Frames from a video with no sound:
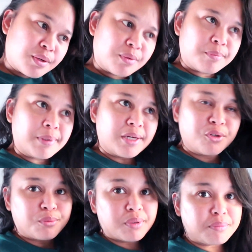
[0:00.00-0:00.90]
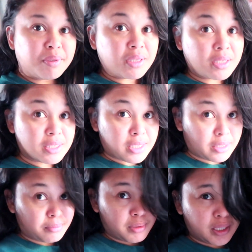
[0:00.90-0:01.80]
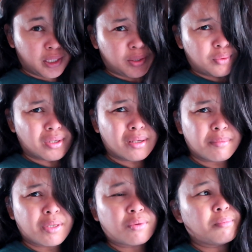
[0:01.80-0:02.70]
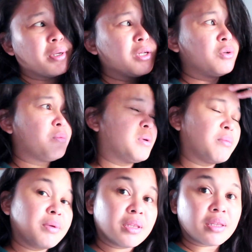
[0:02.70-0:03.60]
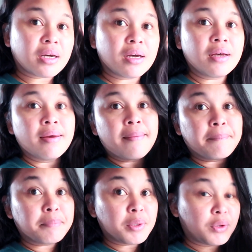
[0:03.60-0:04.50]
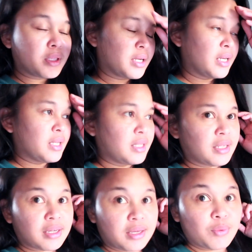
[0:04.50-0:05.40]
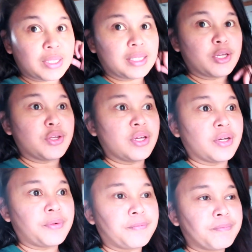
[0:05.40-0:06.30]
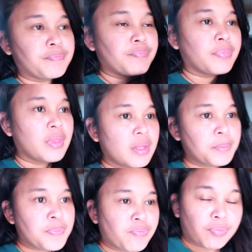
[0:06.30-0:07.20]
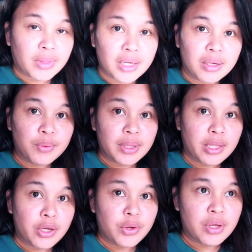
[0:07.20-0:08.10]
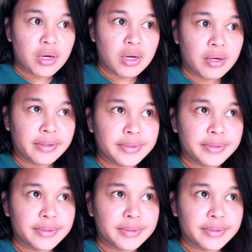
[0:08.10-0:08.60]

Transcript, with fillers: kung paano magbinta sa eBay. Hindi ko alam eh kung paano magbinta. Pero itry natin. Gagawa tayo ng gagawa tayo ng